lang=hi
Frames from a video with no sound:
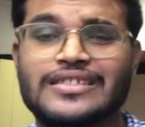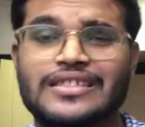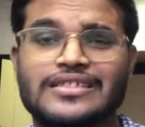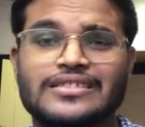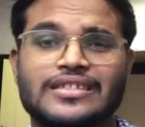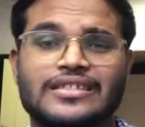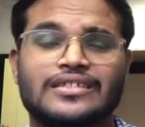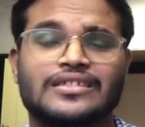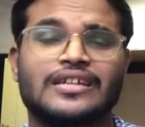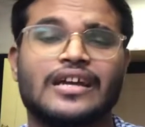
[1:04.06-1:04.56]
देर
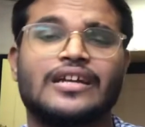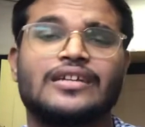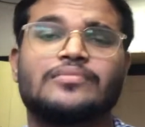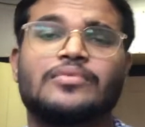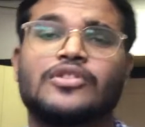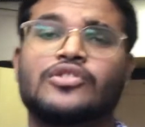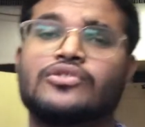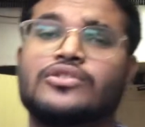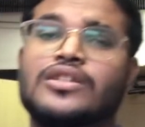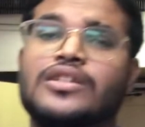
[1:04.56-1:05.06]
तक टाइट
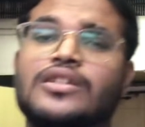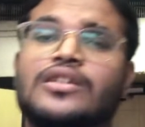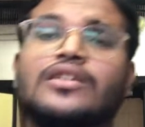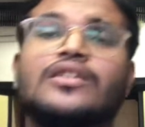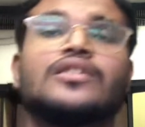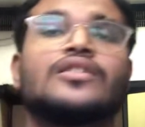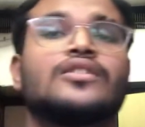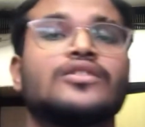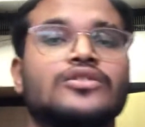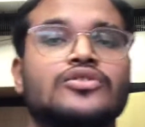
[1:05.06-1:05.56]
पकड़ोगे
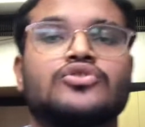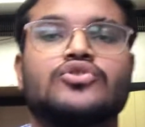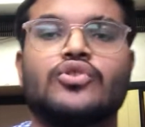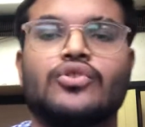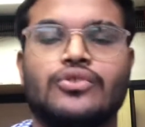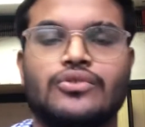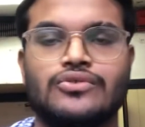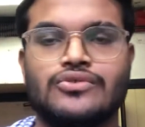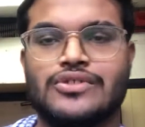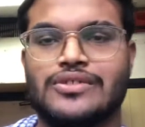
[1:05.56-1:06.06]
तो
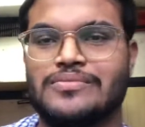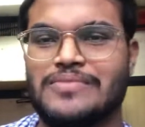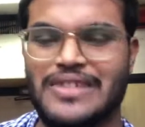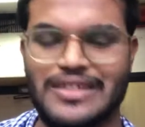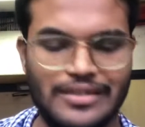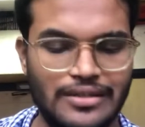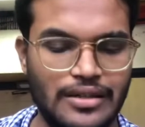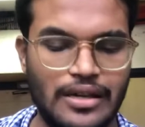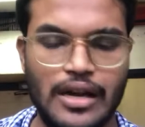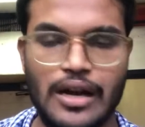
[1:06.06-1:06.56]
उसमें
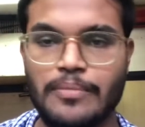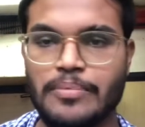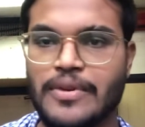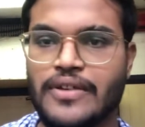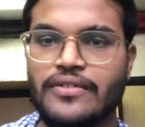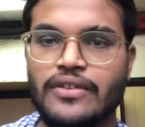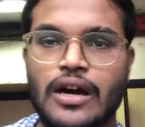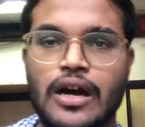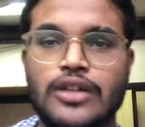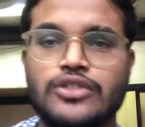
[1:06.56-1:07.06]
आपके
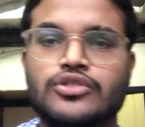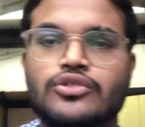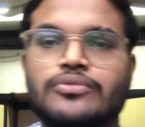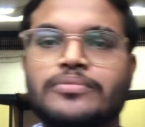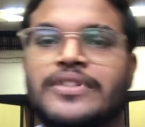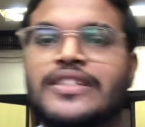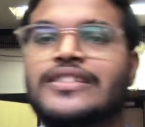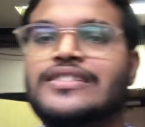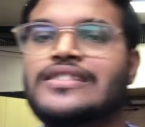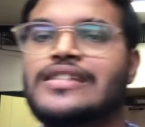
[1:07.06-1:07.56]
हाथों
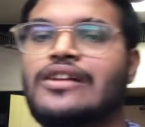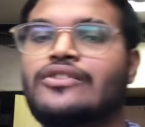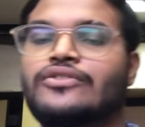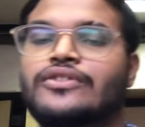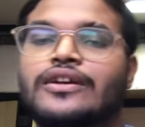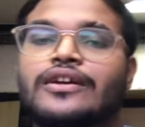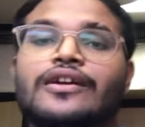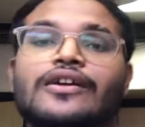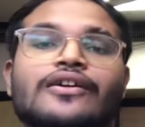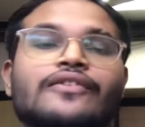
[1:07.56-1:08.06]
पे निशान
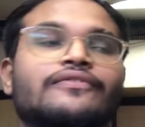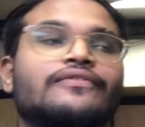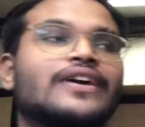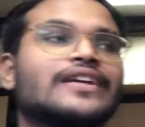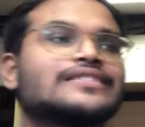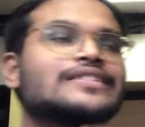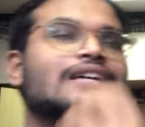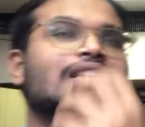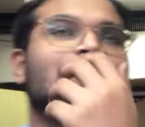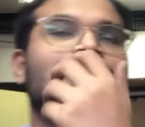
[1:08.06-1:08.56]
होंगे
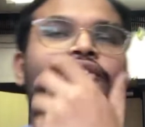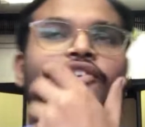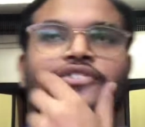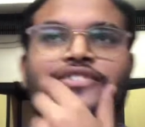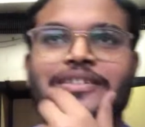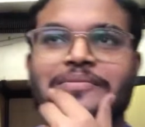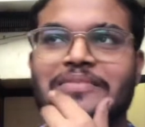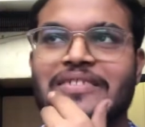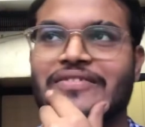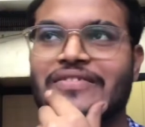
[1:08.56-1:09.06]
वैसा ही लॉन्ग
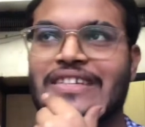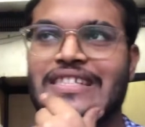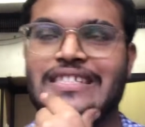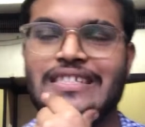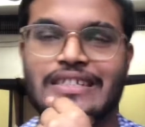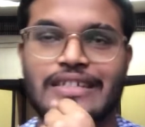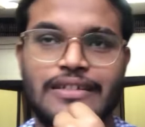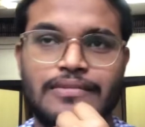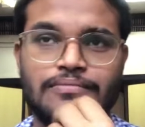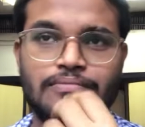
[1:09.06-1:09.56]
टर्म
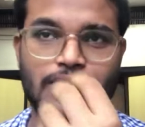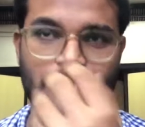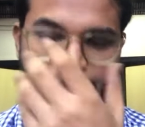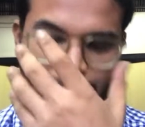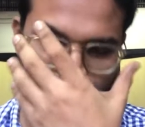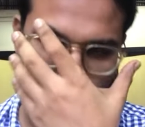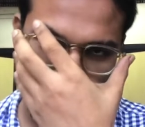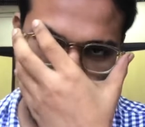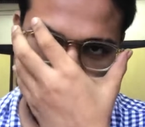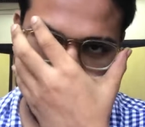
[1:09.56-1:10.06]
इन्वेस्टिंग है
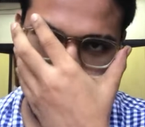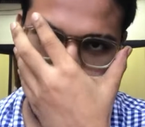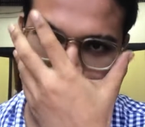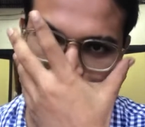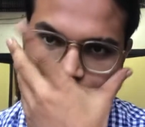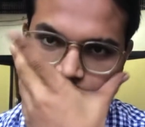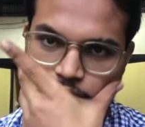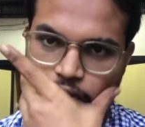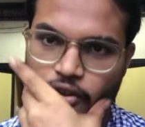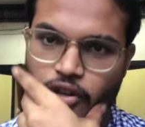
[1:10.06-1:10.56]
मतलब मैं
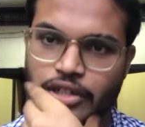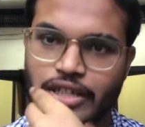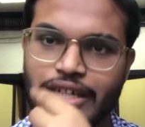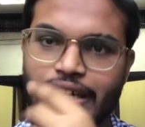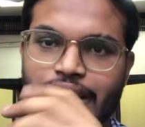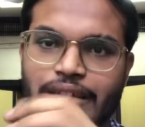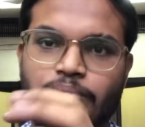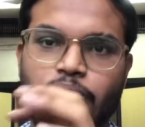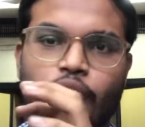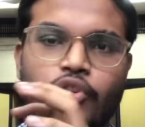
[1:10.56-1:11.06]

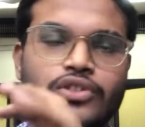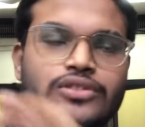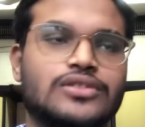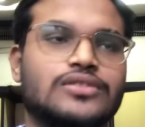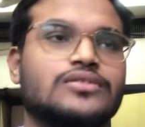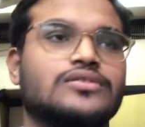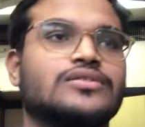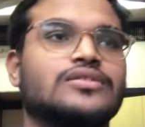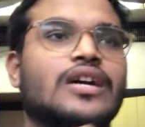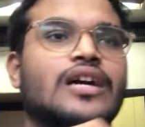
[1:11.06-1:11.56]
थियोरटिकली बहुत
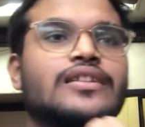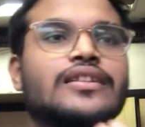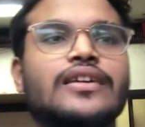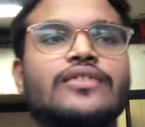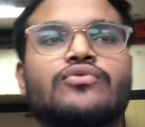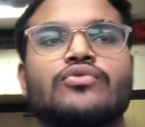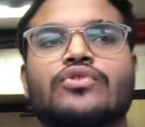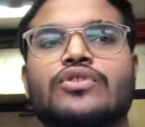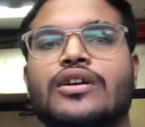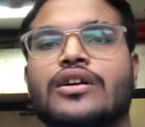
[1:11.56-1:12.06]
ज़्यादा ही
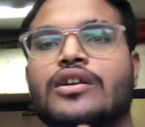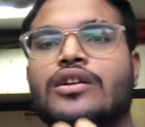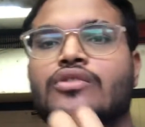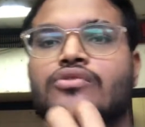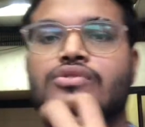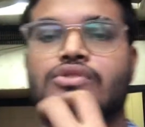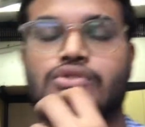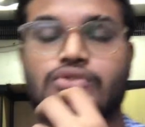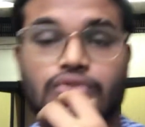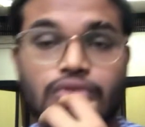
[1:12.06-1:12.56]
वो कर रहा हूँ
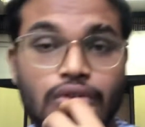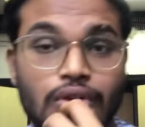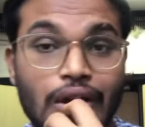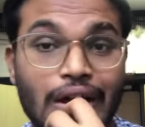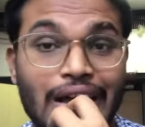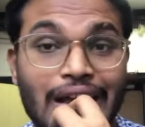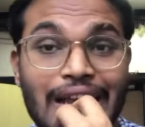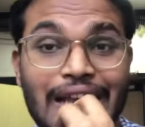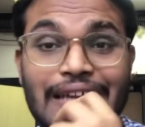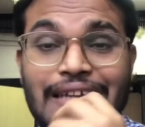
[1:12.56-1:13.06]
इसको
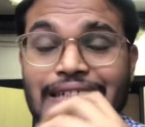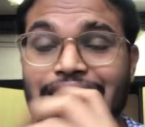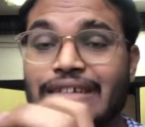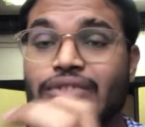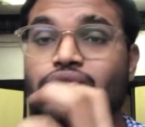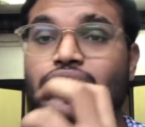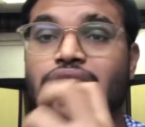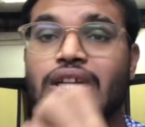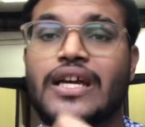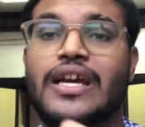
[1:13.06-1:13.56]
लेकिन ये
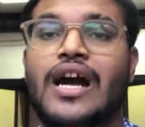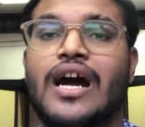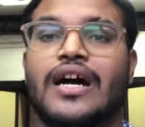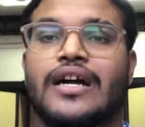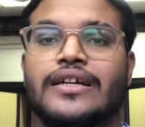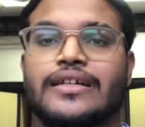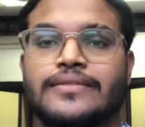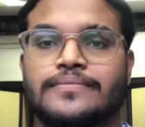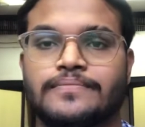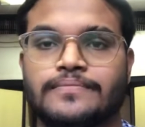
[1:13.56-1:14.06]
उतना ही
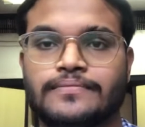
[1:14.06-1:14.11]
हार्ड है